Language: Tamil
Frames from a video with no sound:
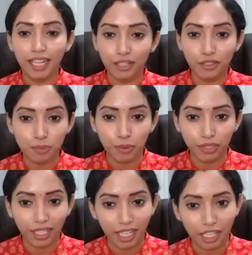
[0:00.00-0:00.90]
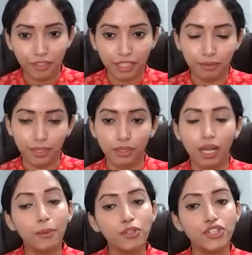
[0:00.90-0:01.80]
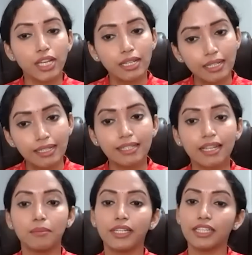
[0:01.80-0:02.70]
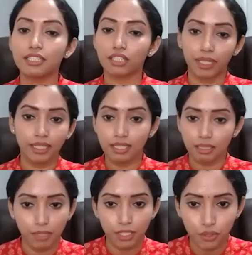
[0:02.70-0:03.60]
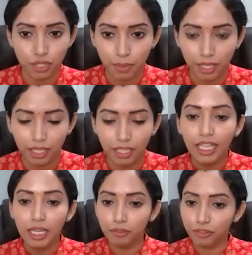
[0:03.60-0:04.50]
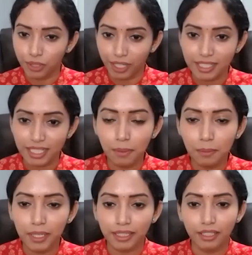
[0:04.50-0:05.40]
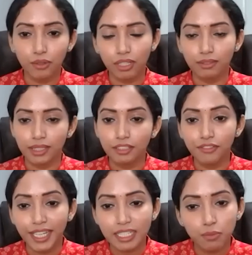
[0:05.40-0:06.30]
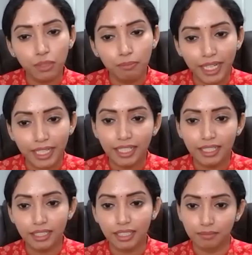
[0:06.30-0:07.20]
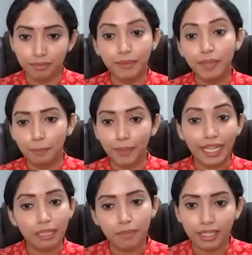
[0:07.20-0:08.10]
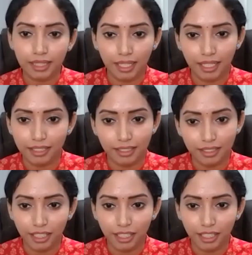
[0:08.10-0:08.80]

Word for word: டேட்டூஸ் போட்டு நல்ல எஃபெக்ட் வரணும் அப்புறம் ஜென்ரல் ரெமெடிஸ்க்குமே இந்த சிம்பிள்ஸ் யூஸ் பண்ணலாம் இப்போ ஃபார் எக்ஸாம்பிள் பார்த்தீங்கன்னா உங்களுக்கு வந்து ஃபேஸ்புக் மெட்டான பேர் மாத்தினாங்களே அது